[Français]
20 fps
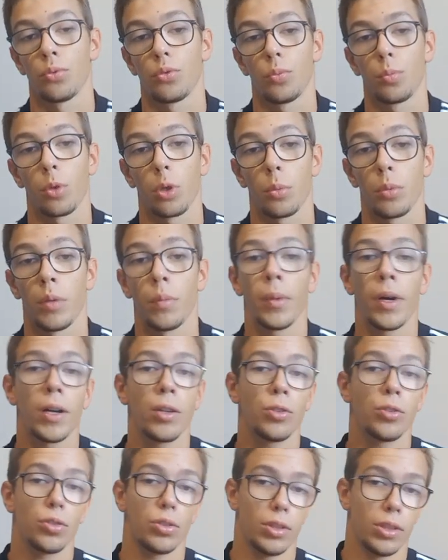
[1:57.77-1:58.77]
du premier
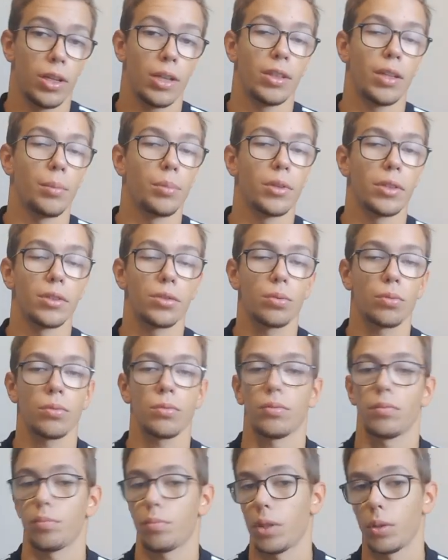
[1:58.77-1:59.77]
match,
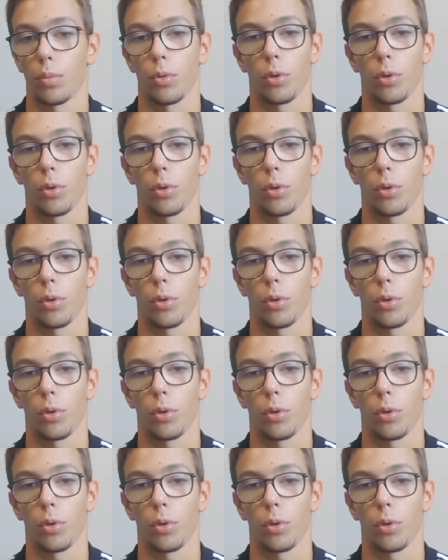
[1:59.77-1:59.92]
l'adaptation, pas de